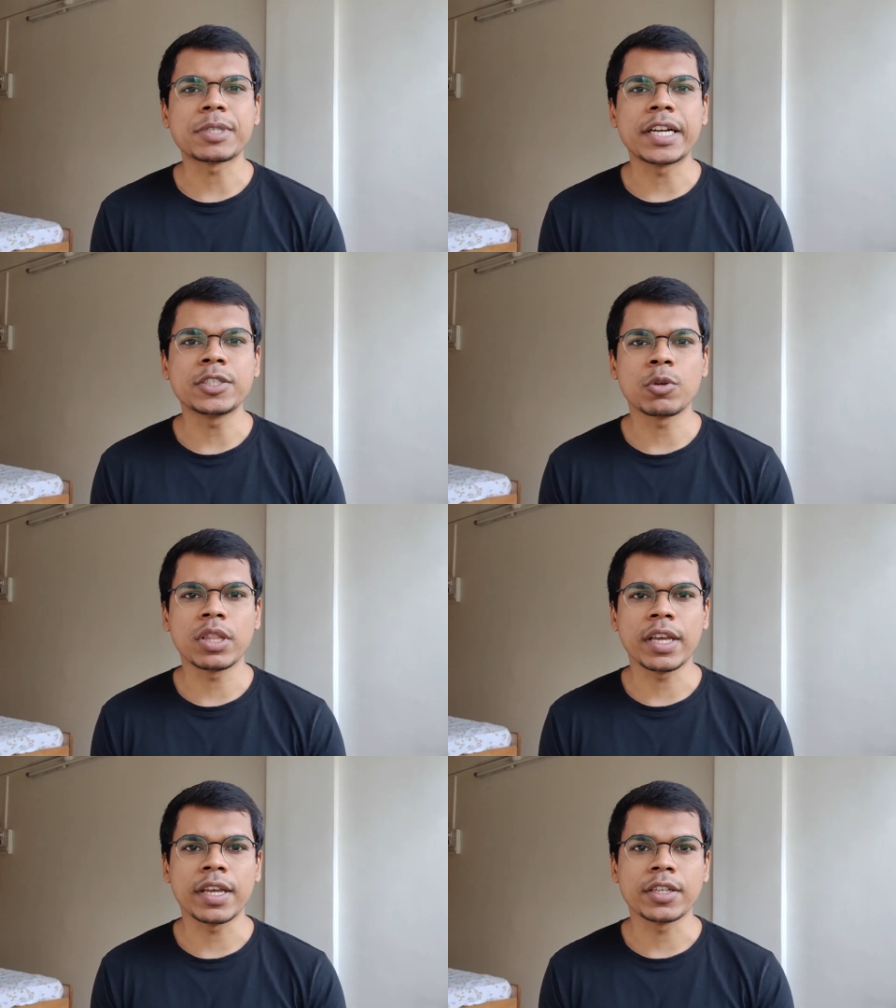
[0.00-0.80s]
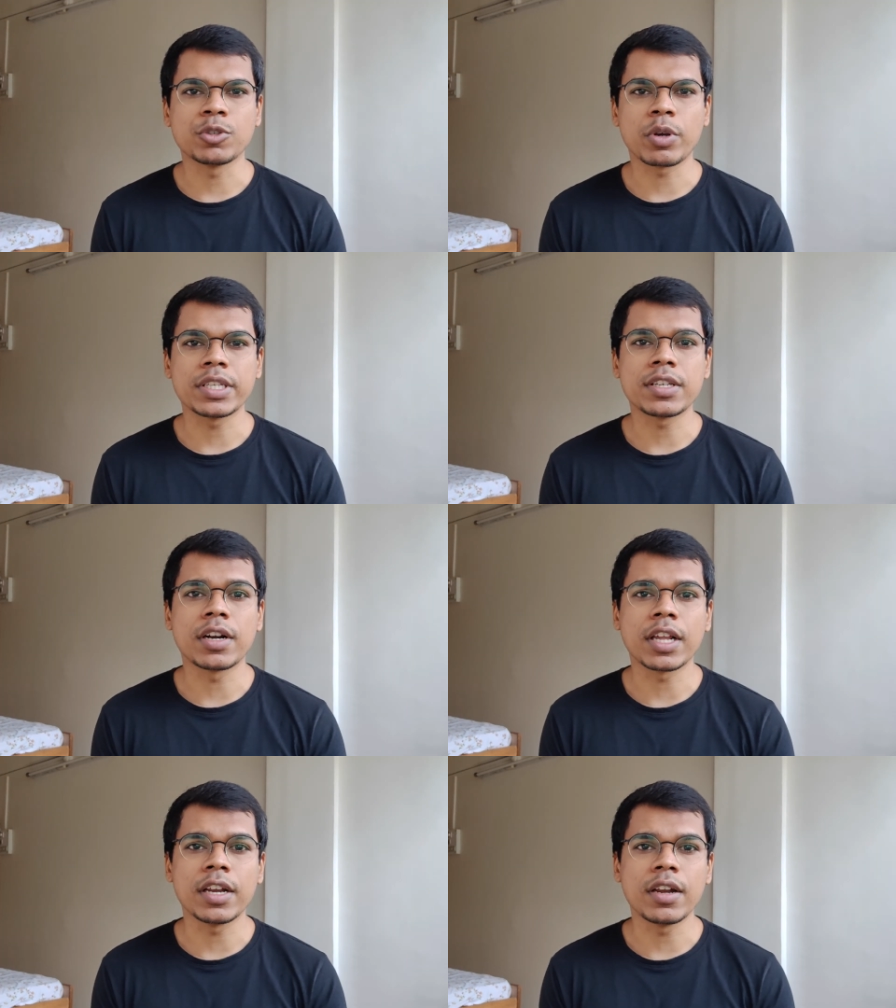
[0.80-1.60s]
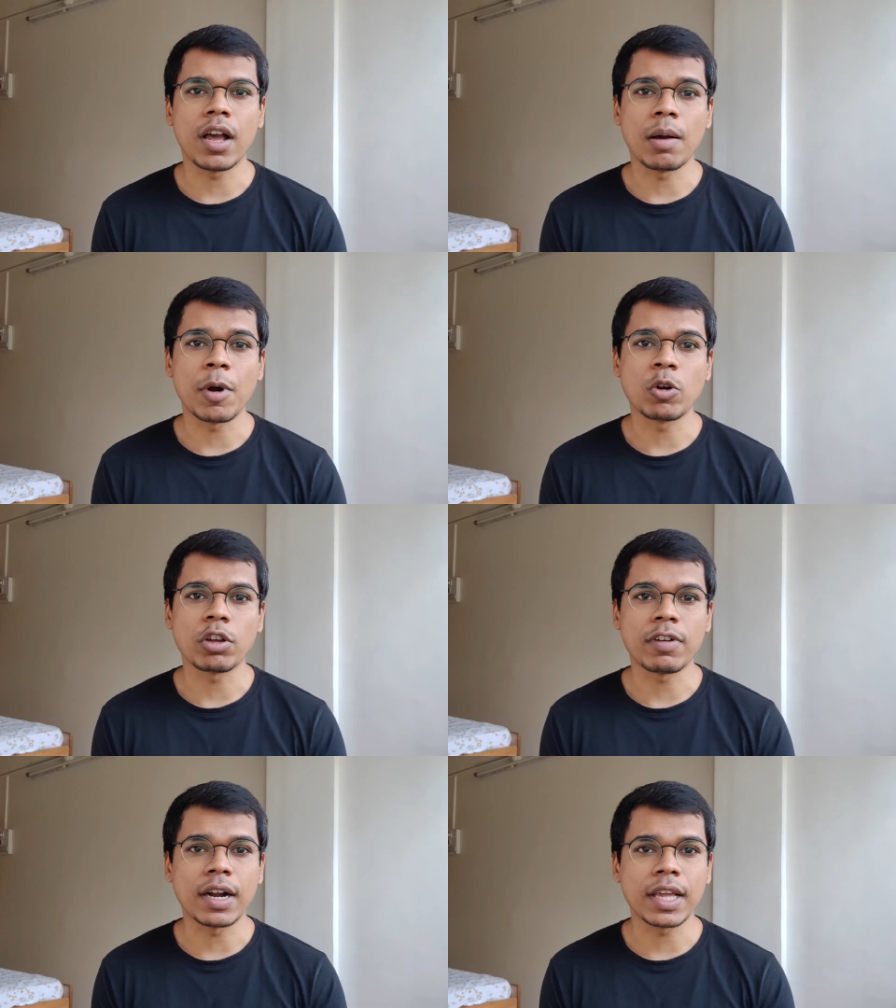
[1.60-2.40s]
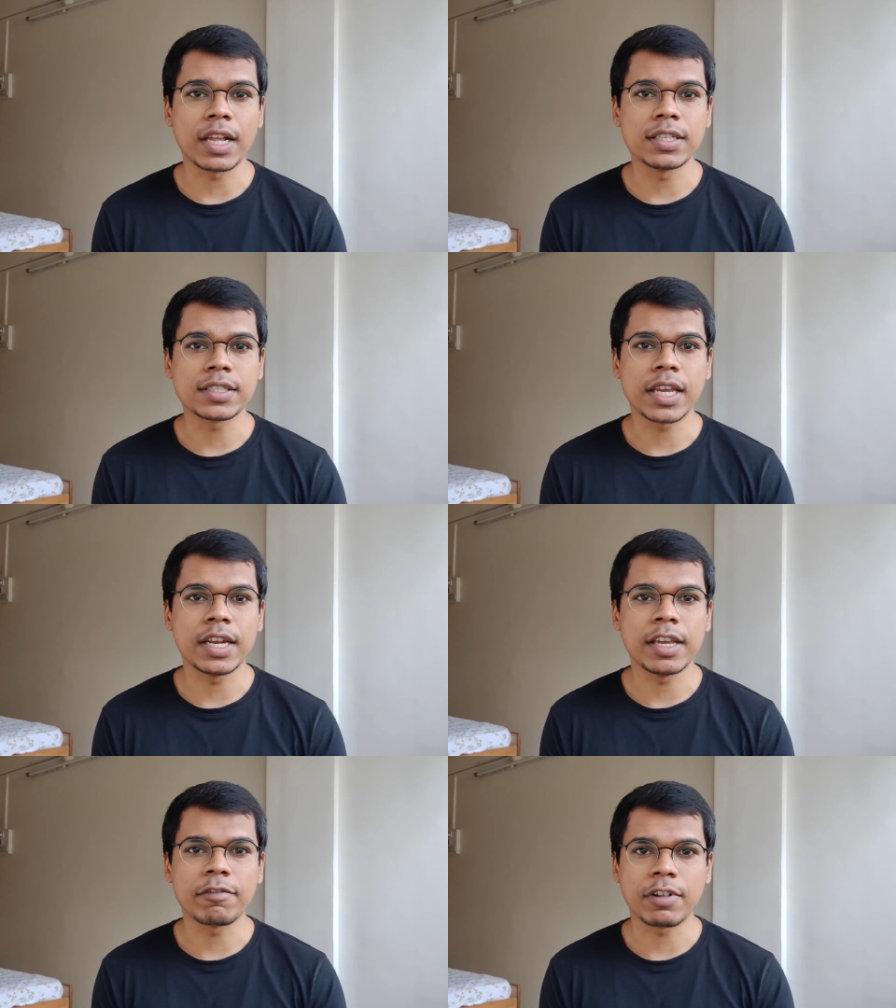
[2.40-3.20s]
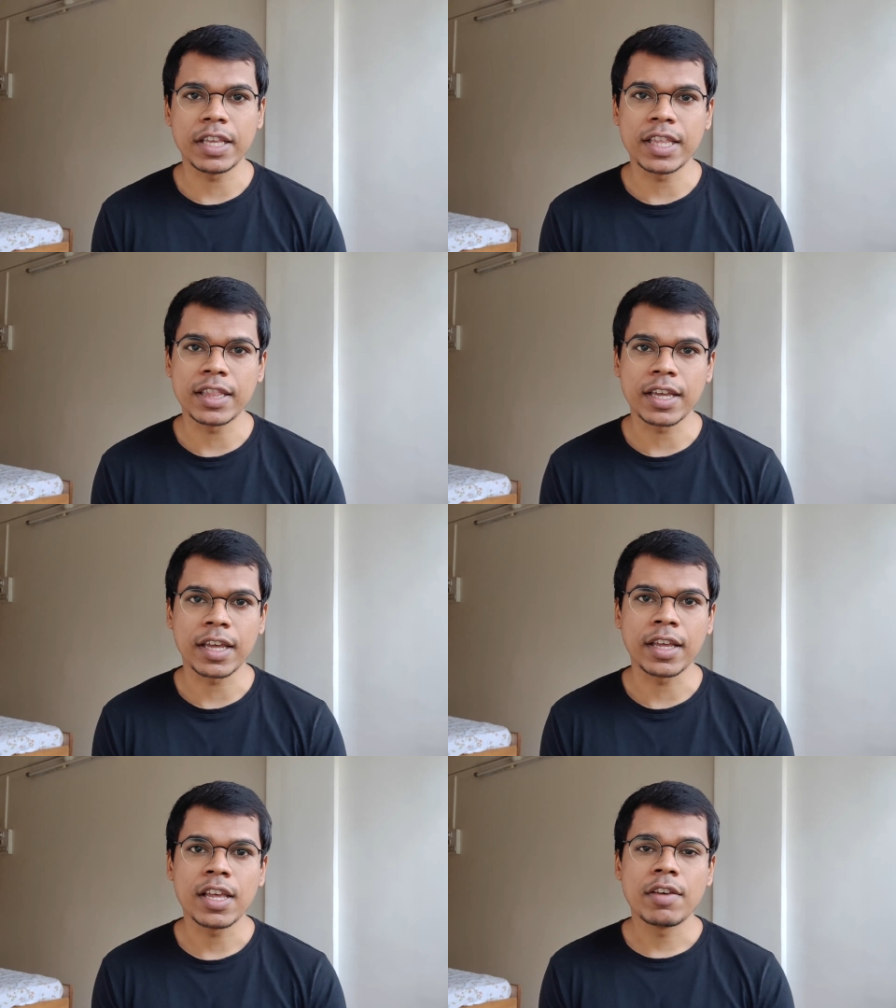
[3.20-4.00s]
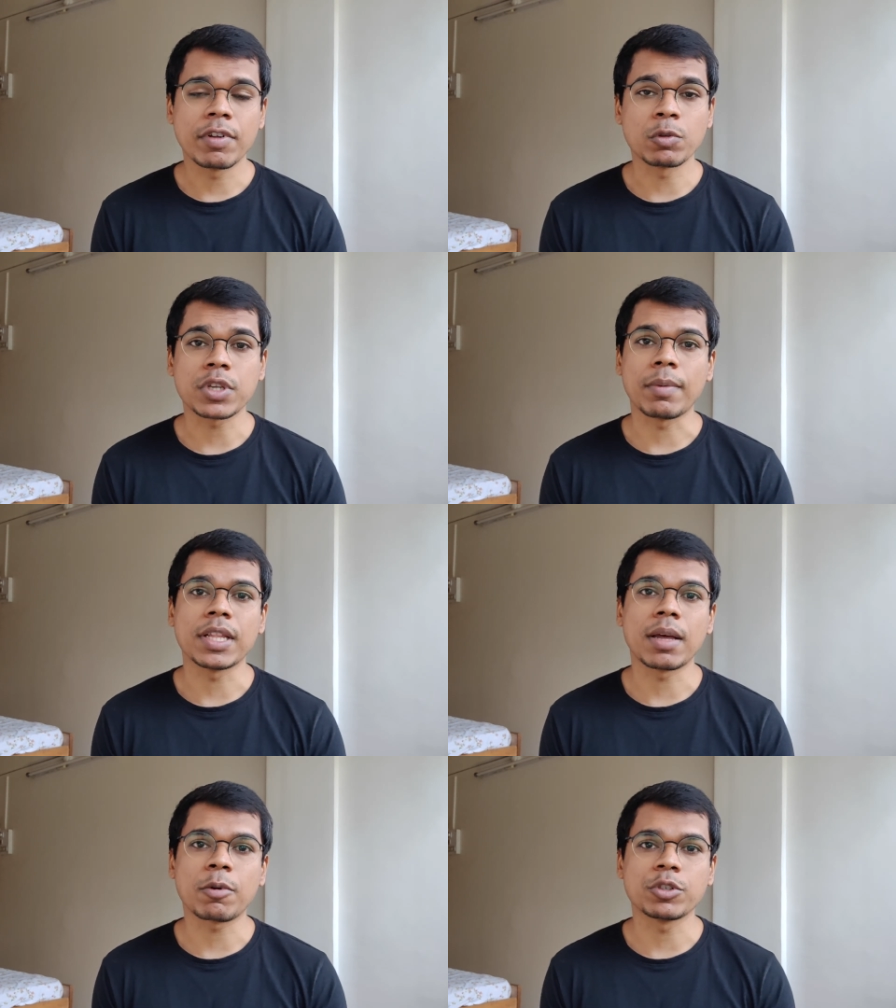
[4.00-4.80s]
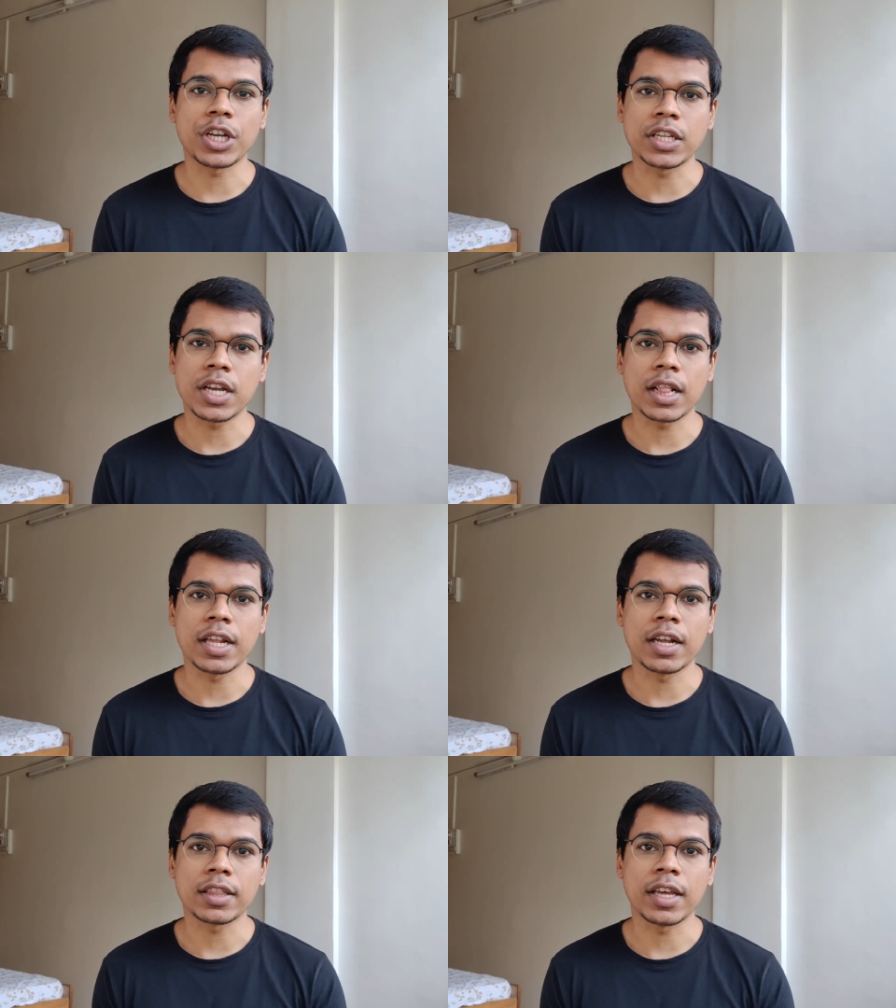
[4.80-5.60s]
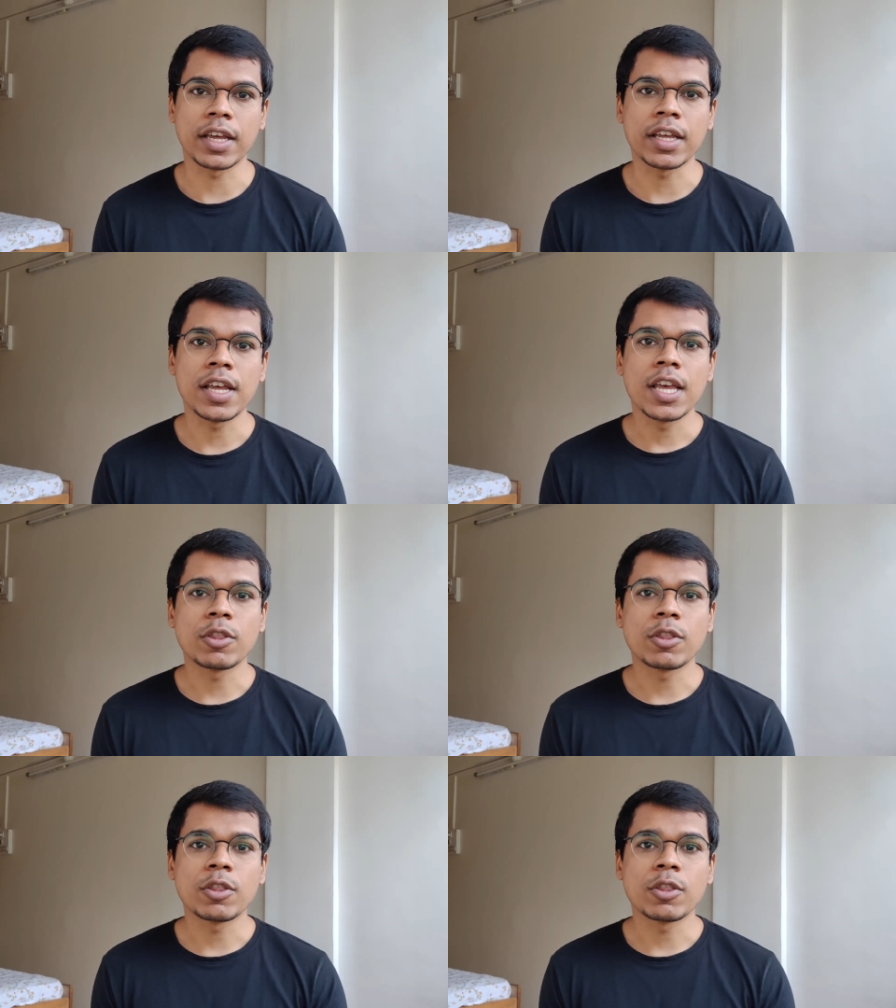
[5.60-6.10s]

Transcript: कुछ वेबसाइट्स होते हैं जो कि सर्टन अमाउंट ऑफ आर्टिकल्स के लिए फ्री देते हैं फिर उसके बाद आपको चार्ज करने लगते हैं